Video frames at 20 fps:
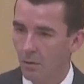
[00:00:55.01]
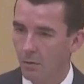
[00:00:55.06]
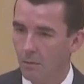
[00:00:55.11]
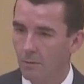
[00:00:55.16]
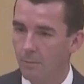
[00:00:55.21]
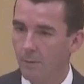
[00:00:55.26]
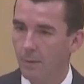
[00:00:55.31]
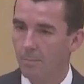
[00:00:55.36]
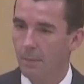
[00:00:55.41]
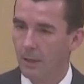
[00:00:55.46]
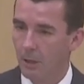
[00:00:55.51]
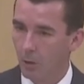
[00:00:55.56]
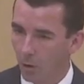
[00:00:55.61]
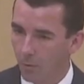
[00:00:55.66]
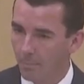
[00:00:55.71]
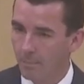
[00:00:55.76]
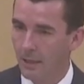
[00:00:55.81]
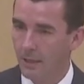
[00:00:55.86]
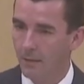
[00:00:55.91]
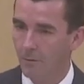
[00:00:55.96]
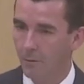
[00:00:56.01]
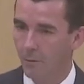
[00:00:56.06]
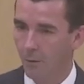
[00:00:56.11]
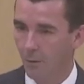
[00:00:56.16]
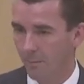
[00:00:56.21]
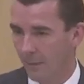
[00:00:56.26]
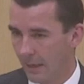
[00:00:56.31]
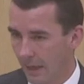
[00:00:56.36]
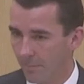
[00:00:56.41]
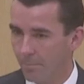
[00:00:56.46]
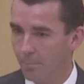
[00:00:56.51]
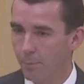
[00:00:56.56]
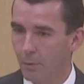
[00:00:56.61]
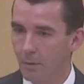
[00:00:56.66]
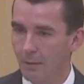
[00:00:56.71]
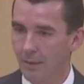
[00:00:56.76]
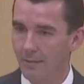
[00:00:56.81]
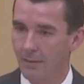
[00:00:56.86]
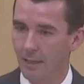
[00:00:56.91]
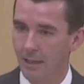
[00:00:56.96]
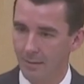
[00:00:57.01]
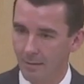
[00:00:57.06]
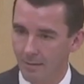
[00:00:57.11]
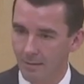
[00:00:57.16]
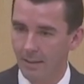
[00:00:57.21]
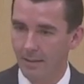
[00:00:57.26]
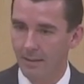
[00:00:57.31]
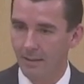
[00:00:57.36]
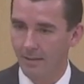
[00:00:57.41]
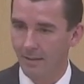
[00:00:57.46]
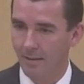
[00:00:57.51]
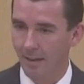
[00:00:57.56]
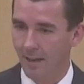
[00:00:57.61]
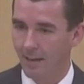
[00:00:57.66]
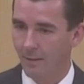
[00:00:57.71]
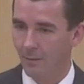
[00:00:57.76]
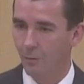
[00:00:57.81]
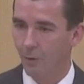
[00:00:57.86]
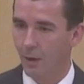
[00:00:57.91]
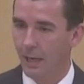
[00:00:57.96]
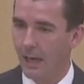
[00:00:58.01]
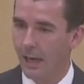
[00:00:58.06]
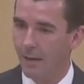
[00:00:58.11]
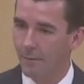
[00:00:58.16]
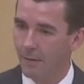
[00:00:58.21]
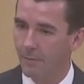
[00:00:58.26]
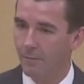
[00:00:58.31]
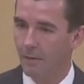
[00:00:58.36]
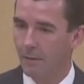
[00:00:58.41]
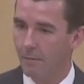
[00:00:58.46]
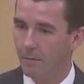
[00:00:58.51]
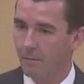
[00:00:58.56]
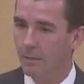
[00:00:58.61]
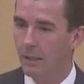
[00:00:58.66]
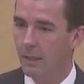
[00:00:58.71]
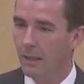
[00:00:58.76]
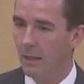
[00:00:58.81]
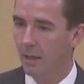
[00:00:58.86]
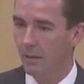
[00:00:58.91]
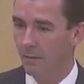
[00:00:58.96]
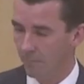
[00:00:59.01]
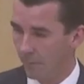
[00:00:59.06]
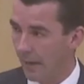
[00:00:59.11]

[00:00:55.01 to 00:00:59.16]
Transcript: und wir bekommen vom Herrn Bundeskanzler die Zeitvorgabe, wenn wir,